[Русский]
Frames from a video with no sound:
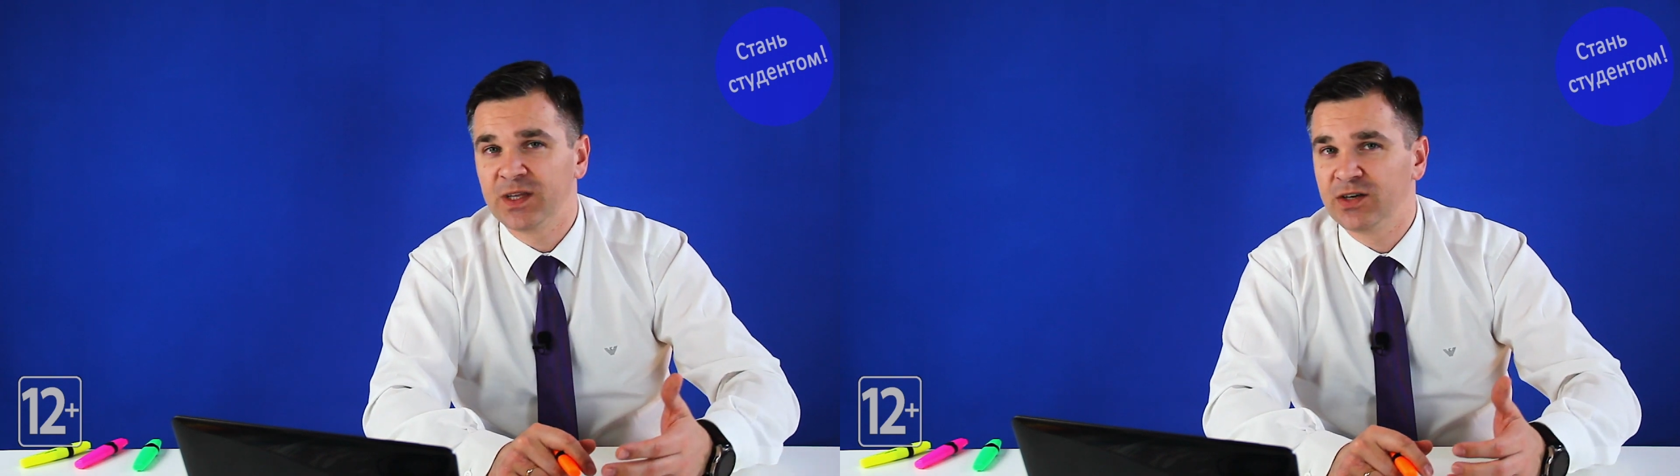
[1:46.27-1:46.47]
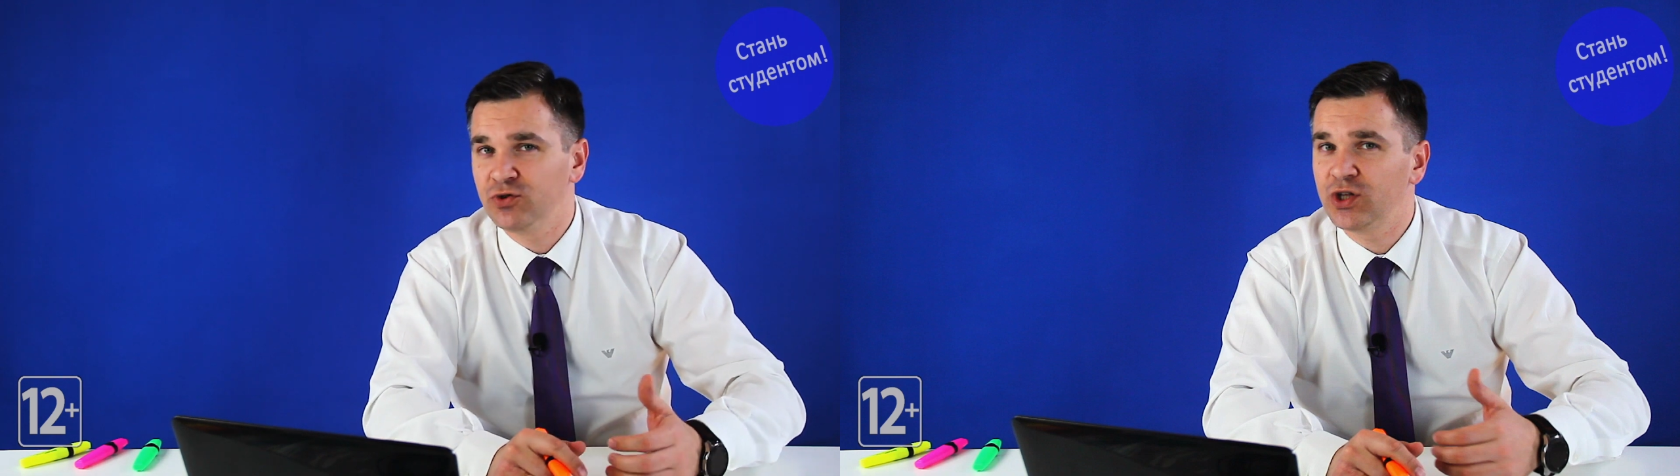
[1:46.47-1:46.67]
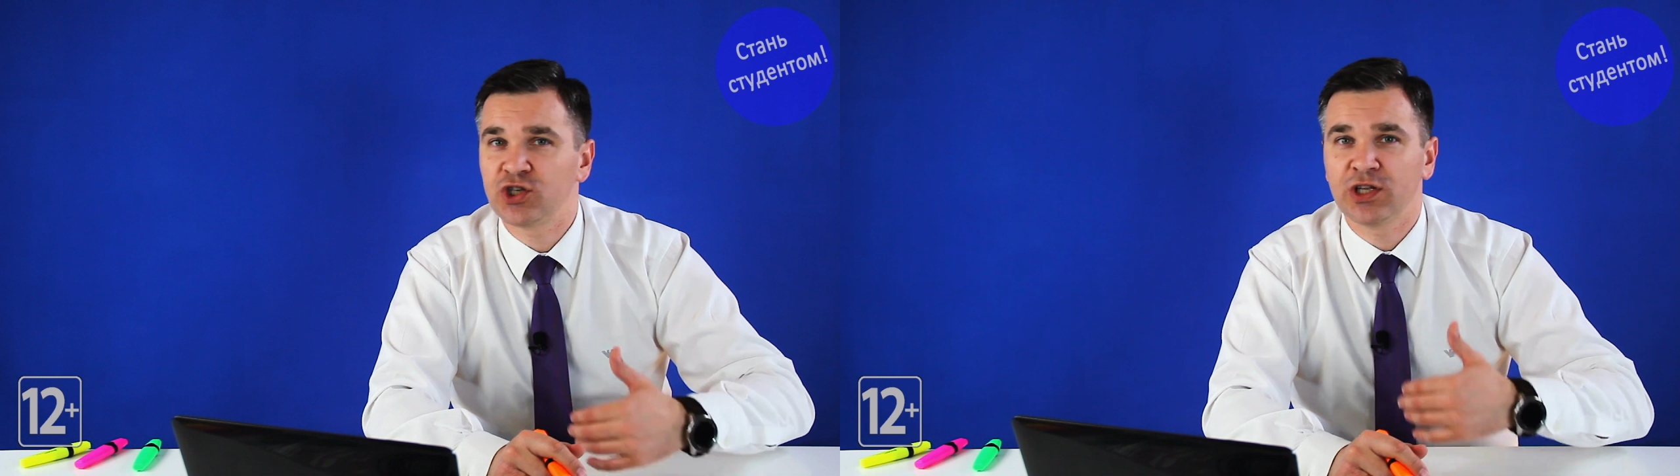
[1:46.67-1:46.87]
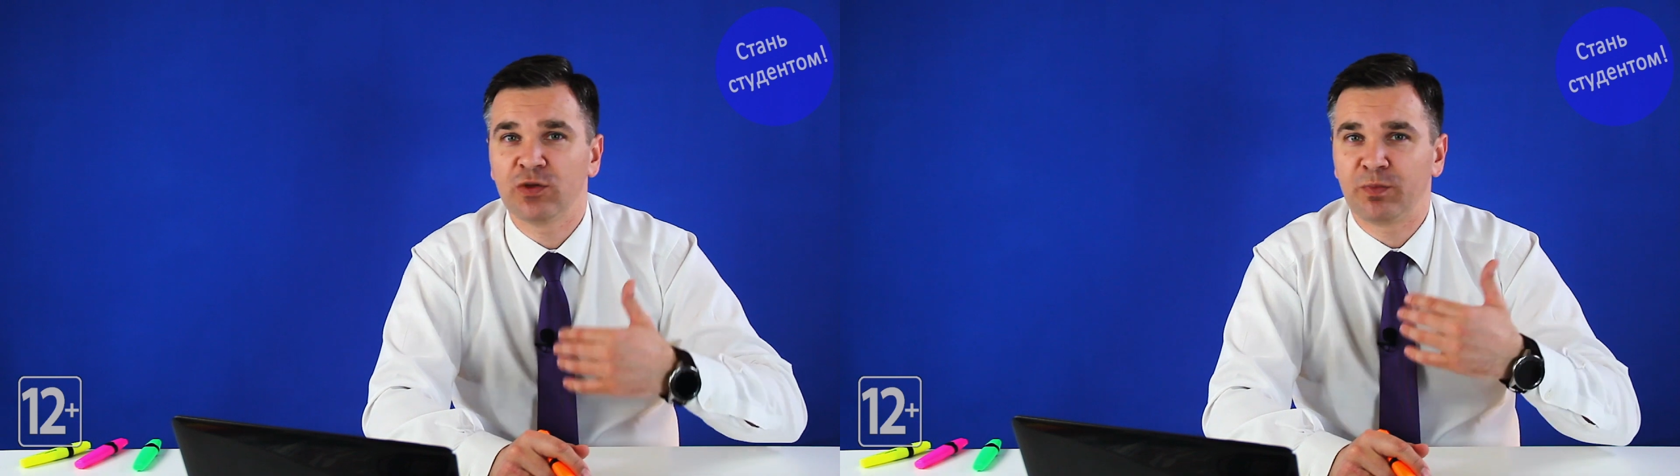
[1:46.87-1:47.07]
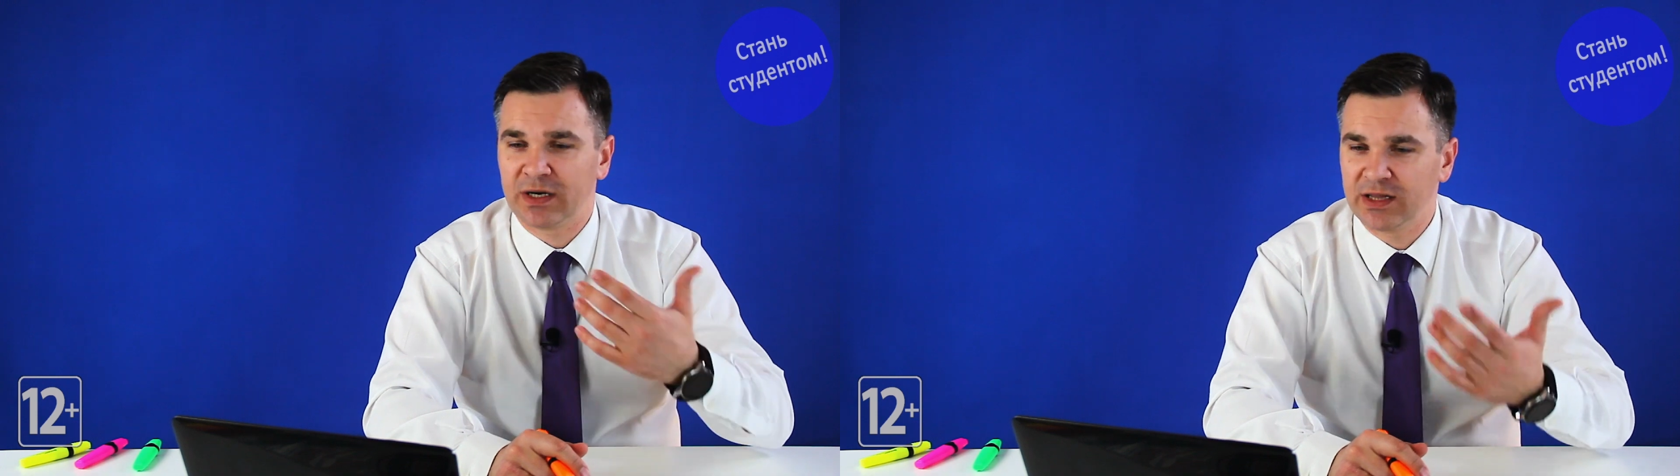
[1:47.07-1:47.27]
его
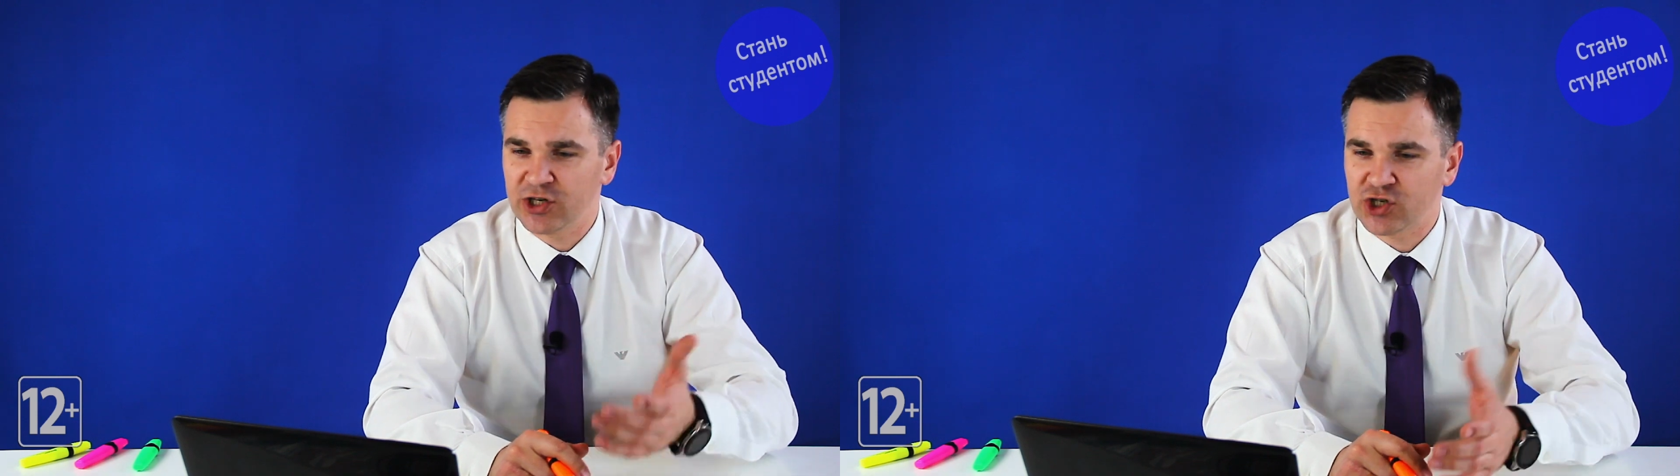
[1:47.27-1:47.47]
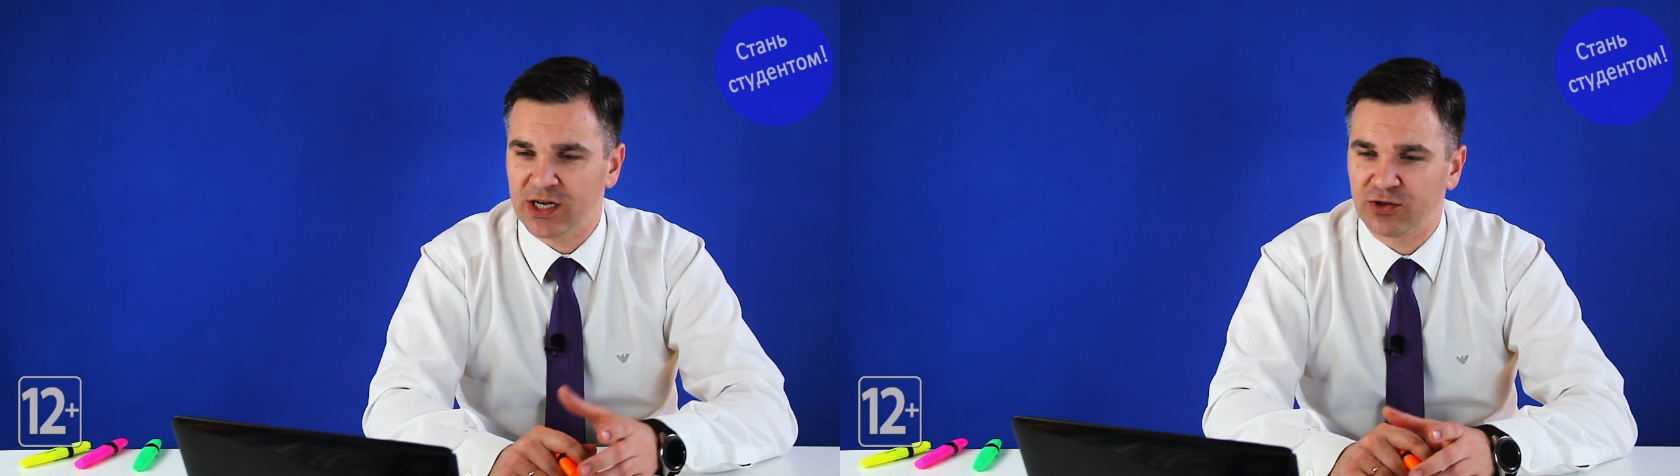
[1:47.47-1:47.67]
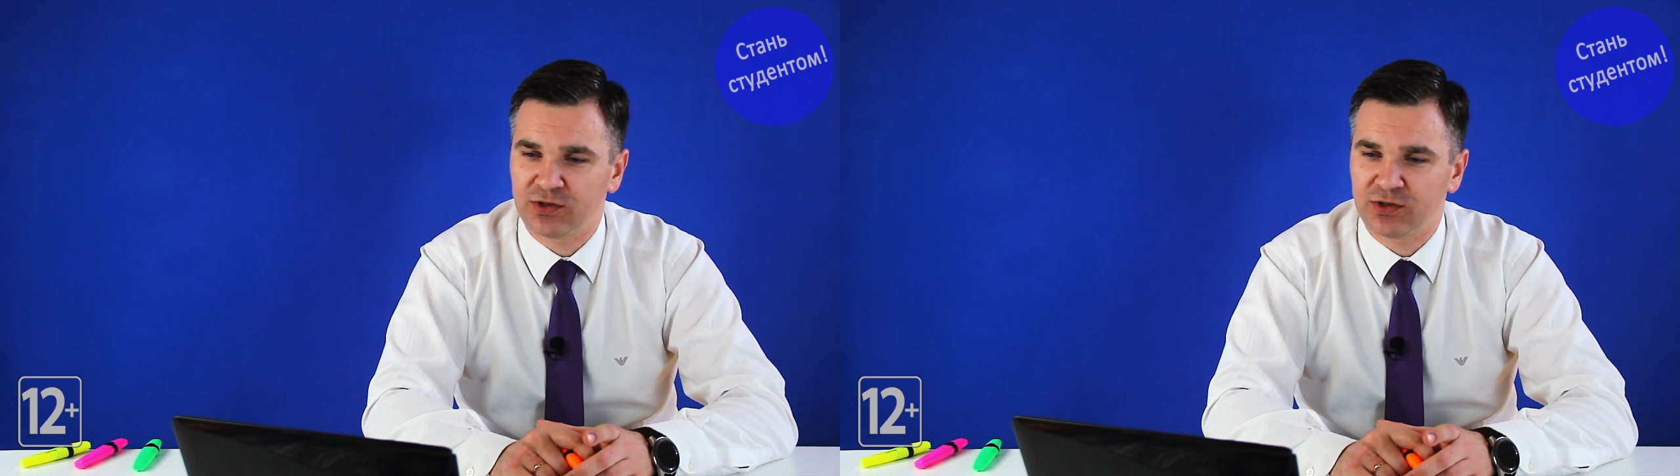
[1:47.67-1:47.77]
начинают приглашать,